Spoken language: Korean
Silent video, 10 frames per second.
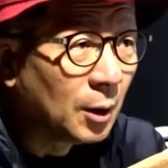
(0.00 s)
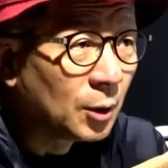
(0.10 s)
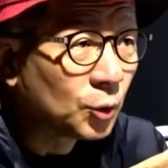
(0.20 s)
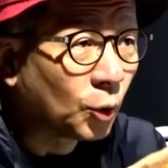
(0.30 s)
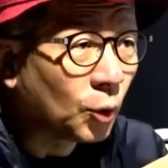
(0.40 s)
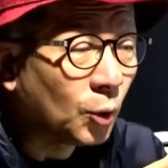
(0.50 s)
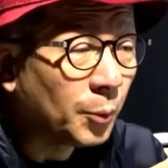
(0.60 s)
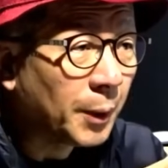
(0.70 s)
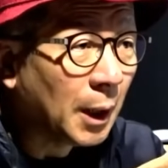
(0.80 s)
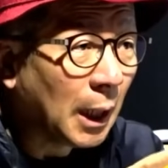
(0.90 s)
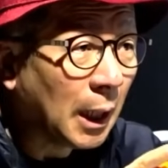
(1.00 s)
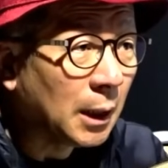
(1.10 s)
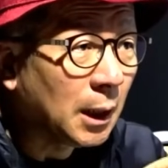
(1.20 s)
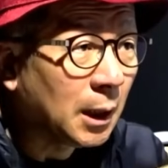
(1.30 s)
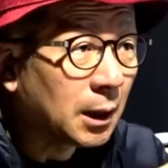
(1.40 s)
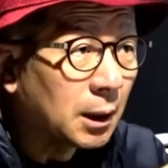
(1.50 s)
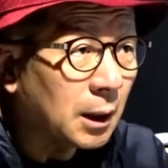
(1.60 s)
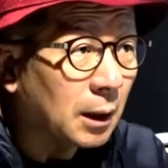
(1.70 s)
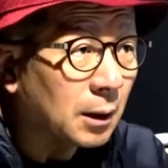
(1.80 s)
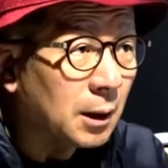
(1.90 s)
네. 졸업이 안
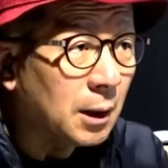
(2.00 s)
됐다는